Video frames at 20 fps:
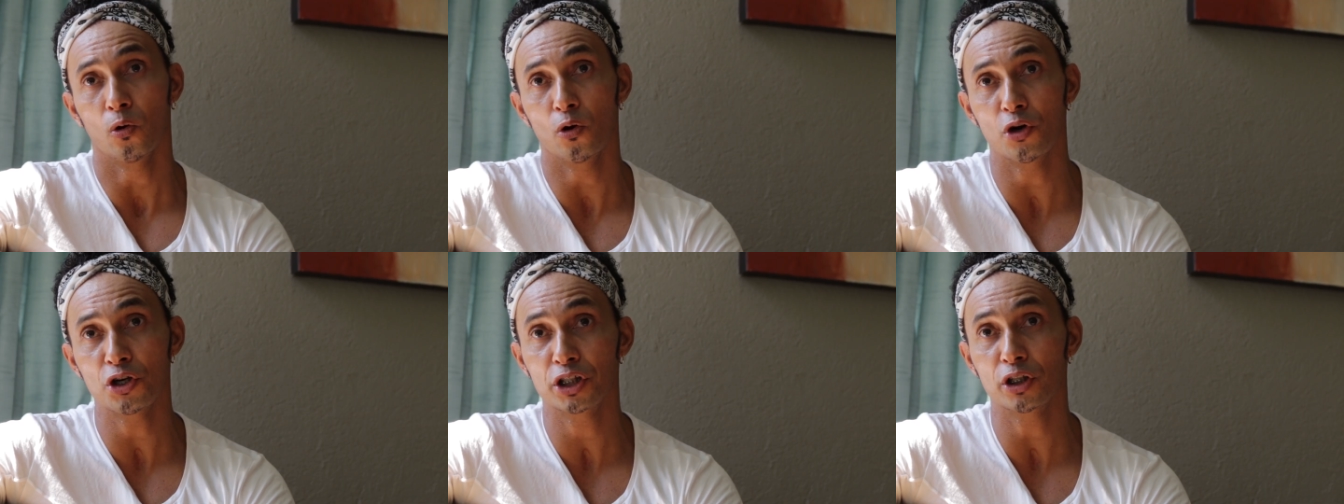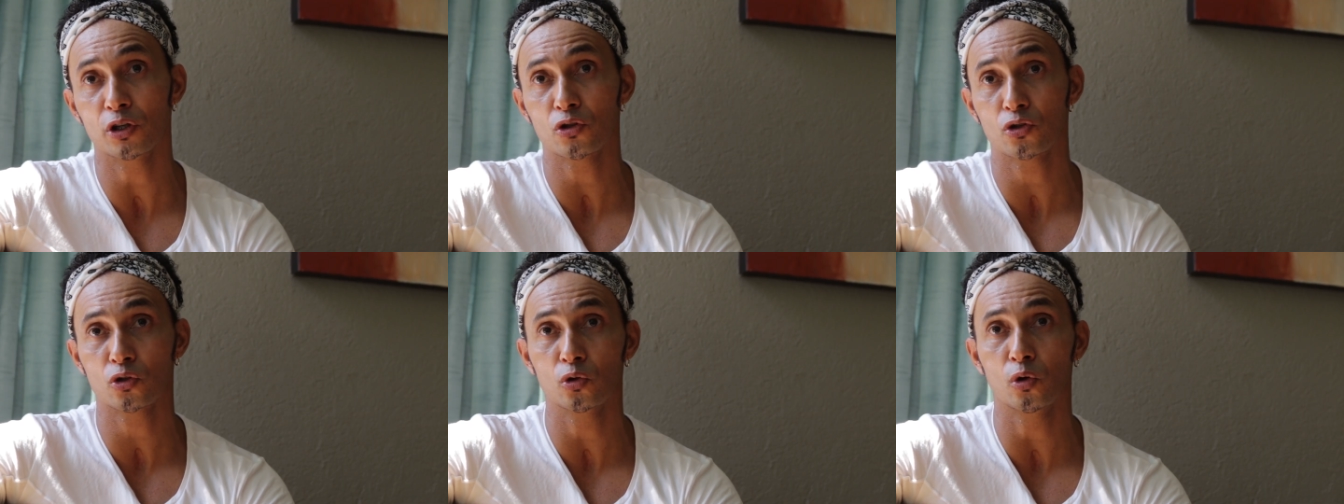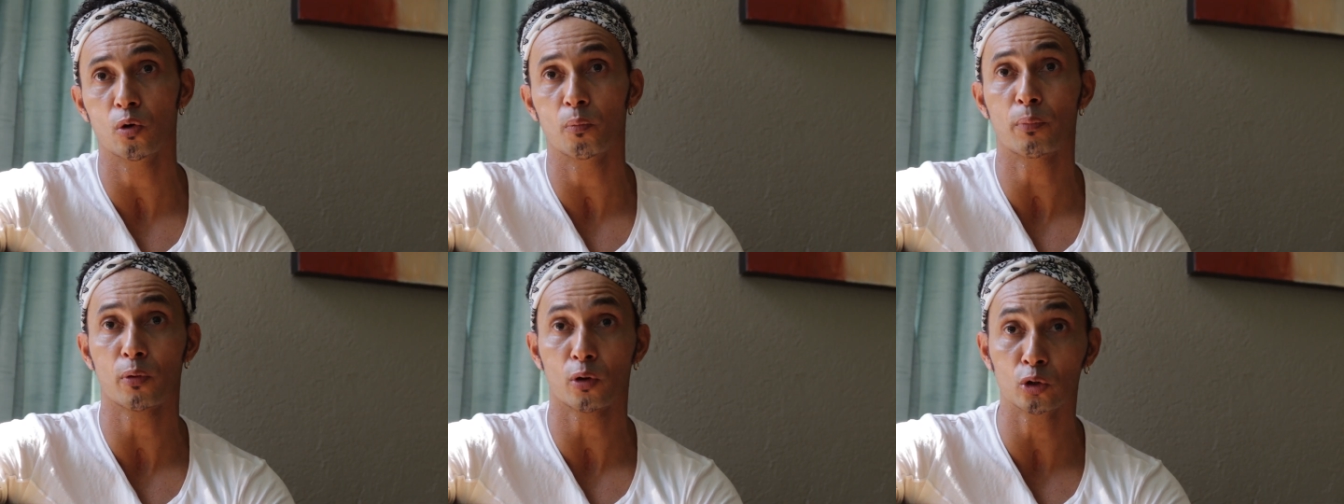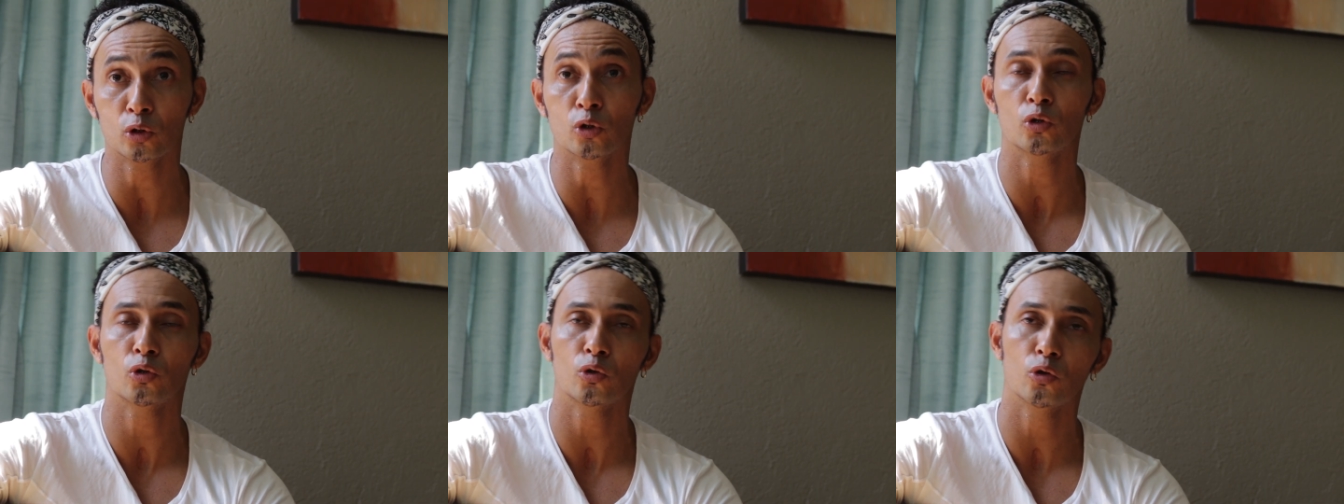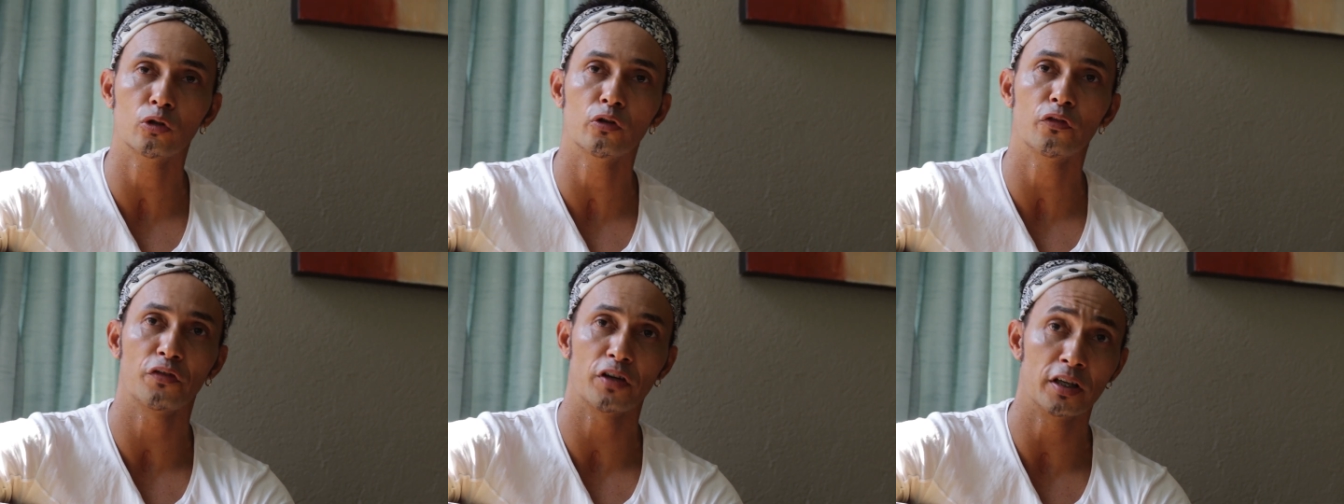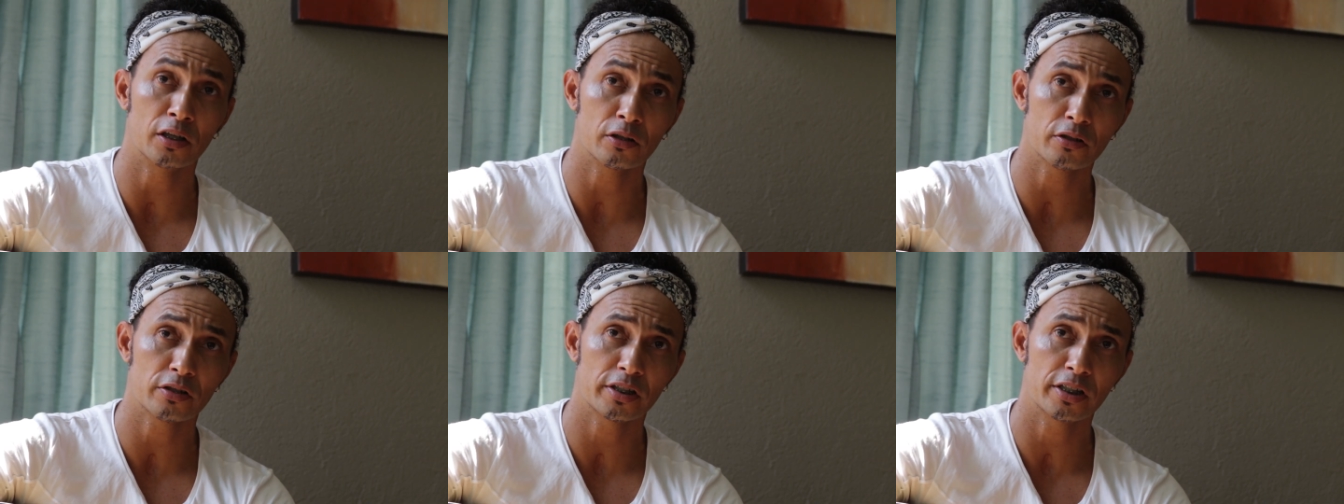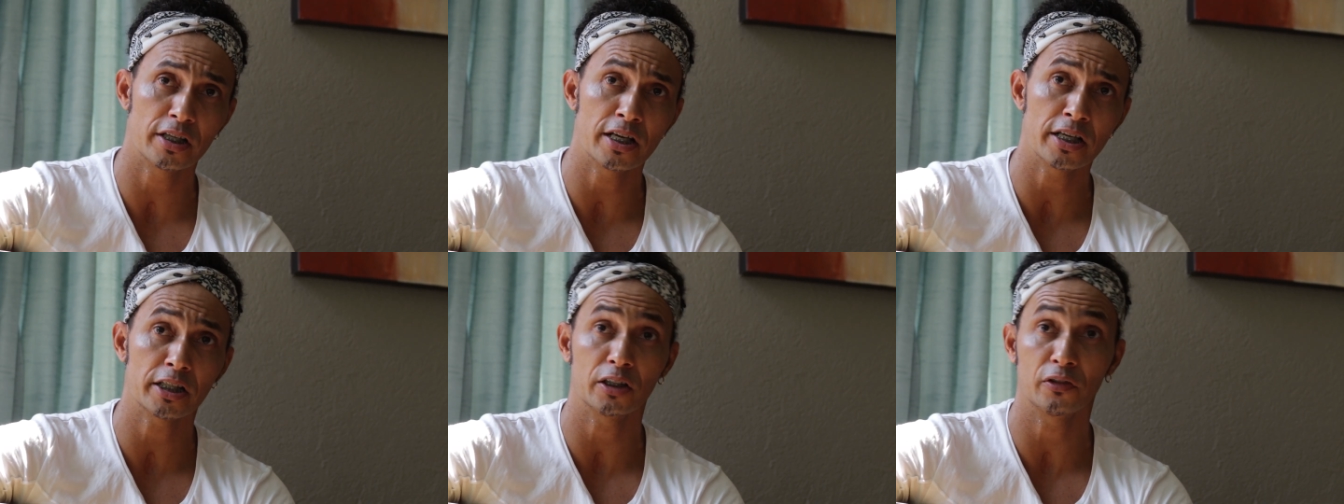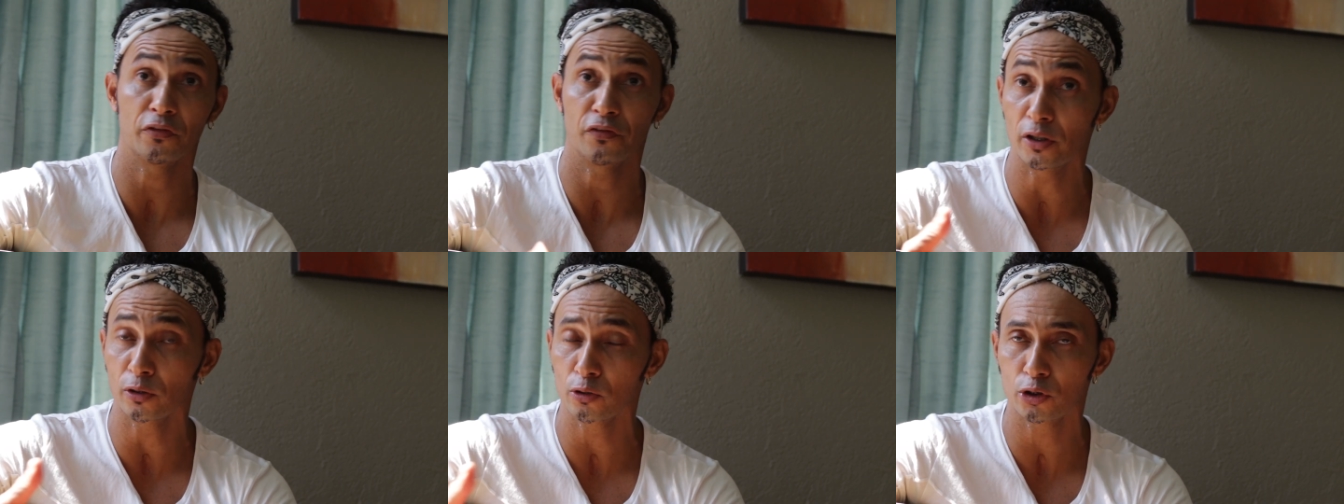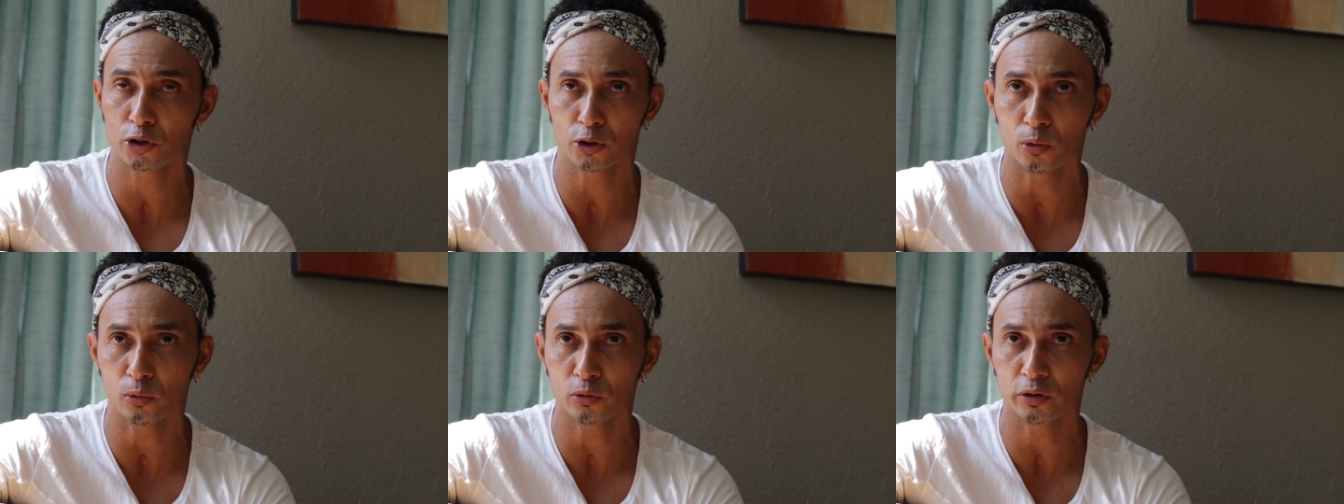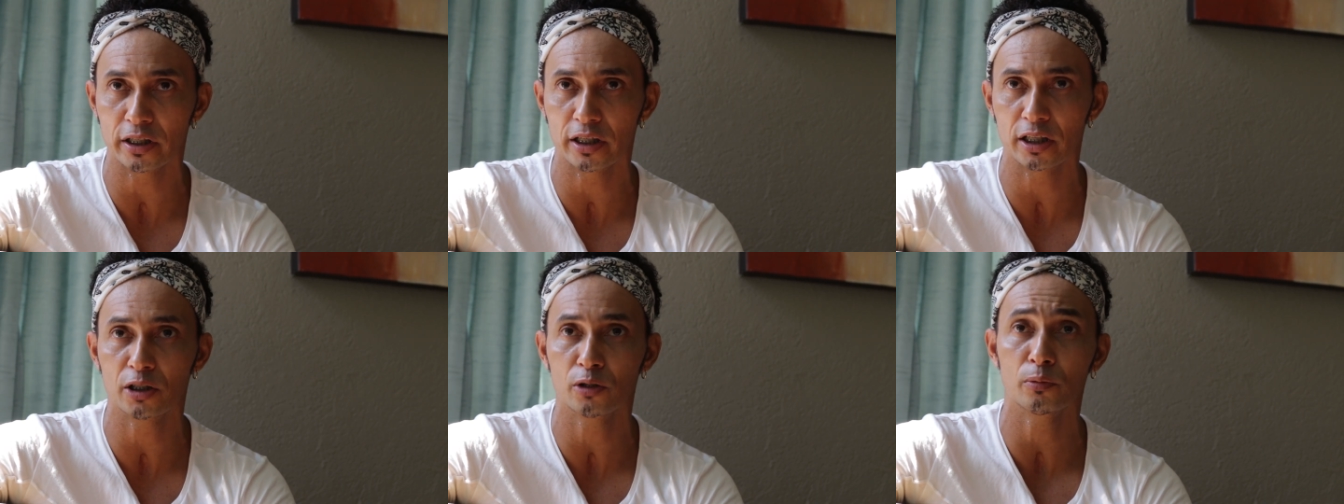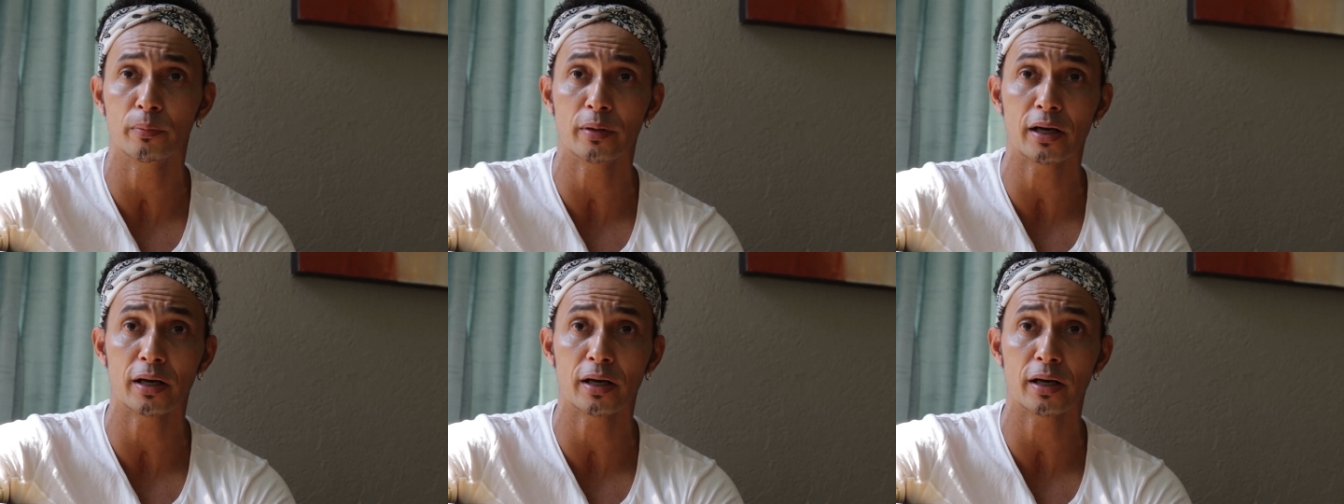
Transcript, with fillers: Hoje eu sou produtor do Fernando Seixas, vendo o show dele no